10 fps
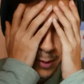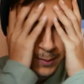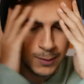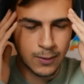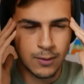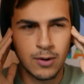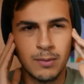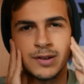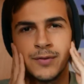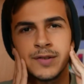proprio
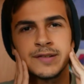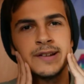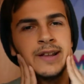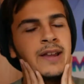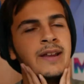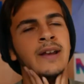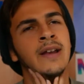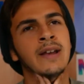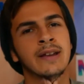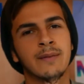come se fosse ieri
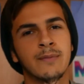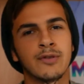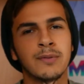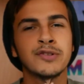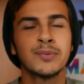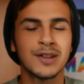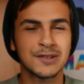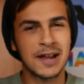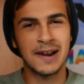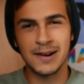che mi sono messo pure a
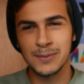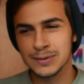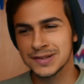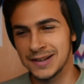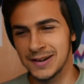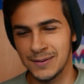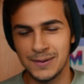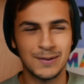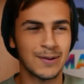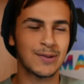scalare Pozzillo, mi
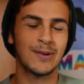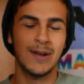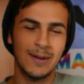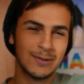ricordo, mi